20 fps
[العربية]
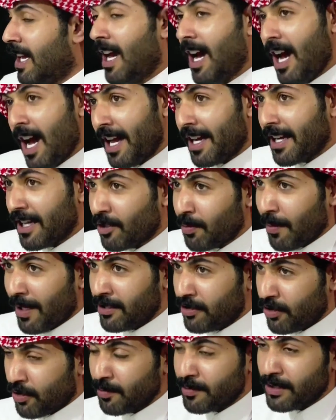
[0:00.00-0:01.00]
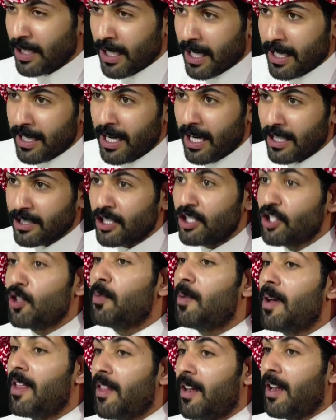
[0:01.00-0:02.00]
انا قلت وعدتكم ان شاء الله اني لا اصيده
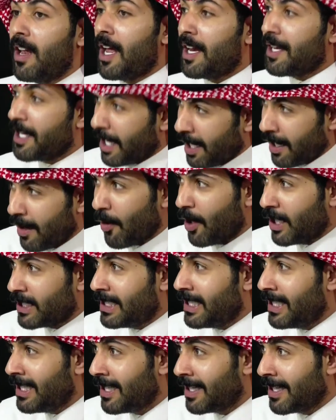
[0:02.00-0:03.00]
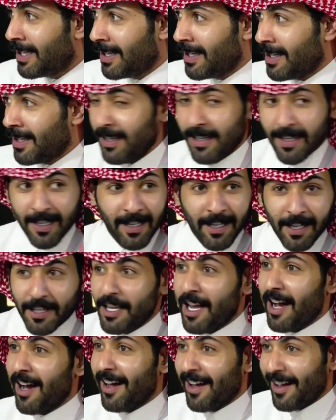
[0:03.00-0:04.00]
وباذن الله اني على وعدي
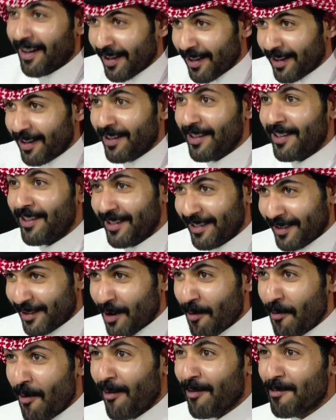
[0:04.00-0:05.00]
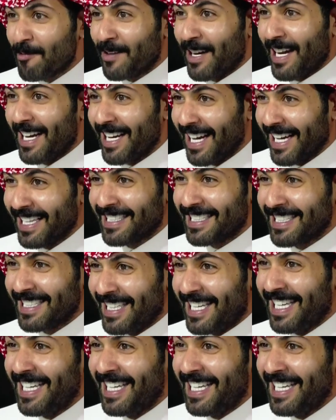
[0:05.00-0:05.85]
يا نواف بن عياش خلاص